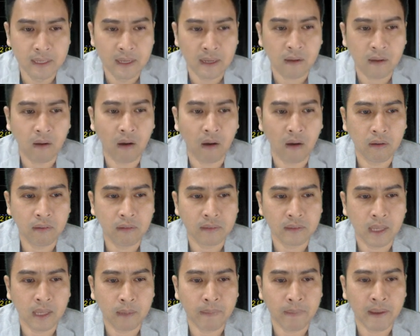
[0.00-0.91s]
ก็
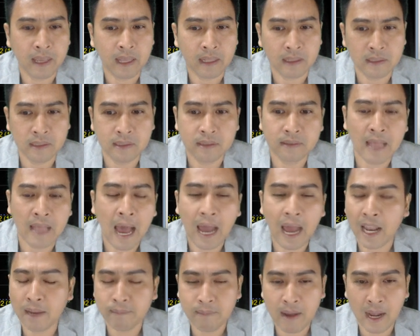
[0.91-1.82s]
อย่าไปถือสา
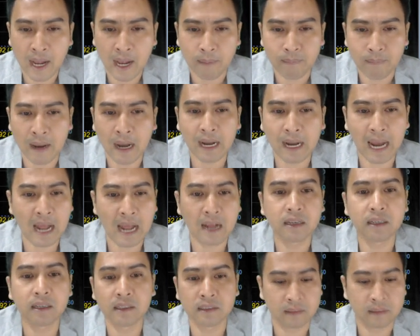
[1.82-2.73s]
อะไรมากครับหลั
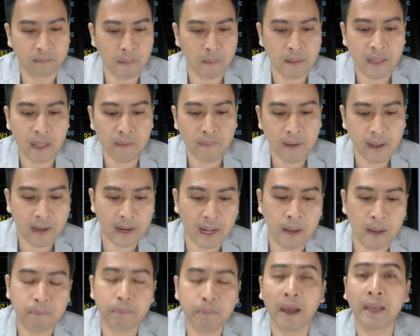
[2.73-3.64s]
กๆคือเป็นไซด์เวย์นะ
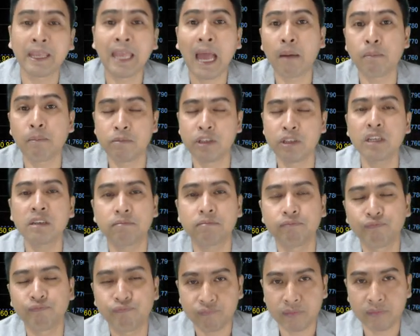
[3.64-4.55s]
ครับพยายามยึด
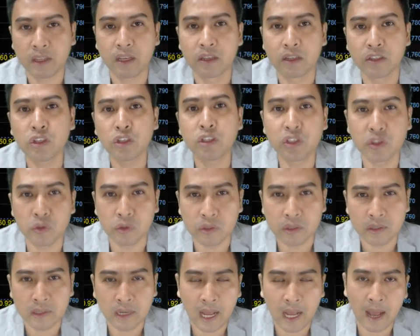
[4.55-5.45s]
ยึดจุด
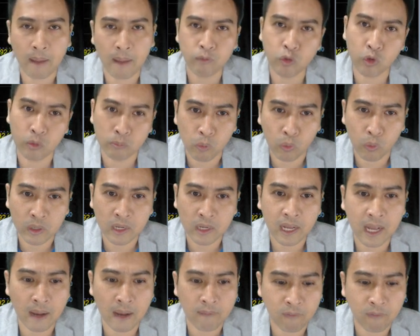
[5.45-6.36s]
นะครับจุดหมุน
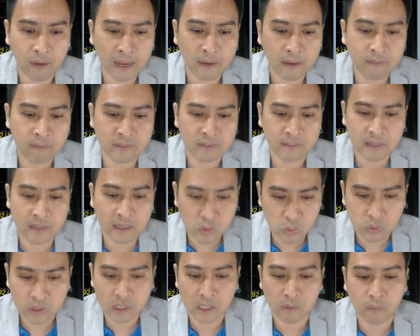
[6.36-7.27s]
นะครับไว้สัก
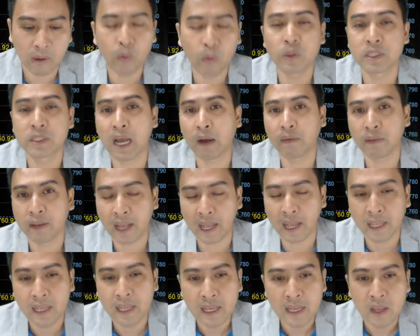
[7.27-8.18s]
จุดหนึ่งว่าคุณจะเอาอย่างไง
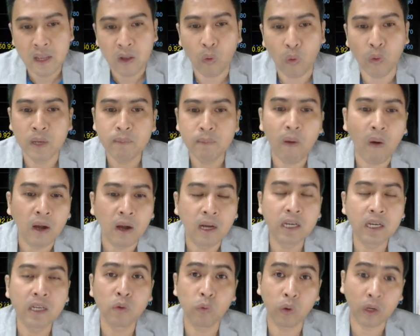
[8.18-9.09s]
คนที่มอง
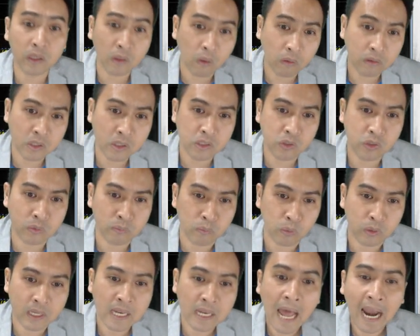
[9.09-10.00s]
ขึ้นคุณก็ต้องยึดจุดห
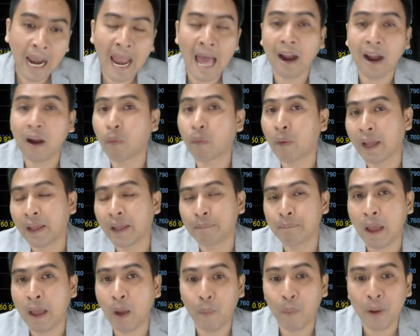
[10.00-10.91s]
มุนด้านล่างเอาไว้
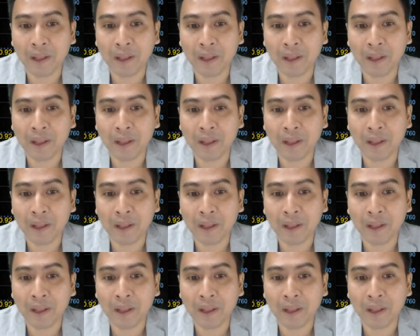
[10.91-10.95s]
แปลว่า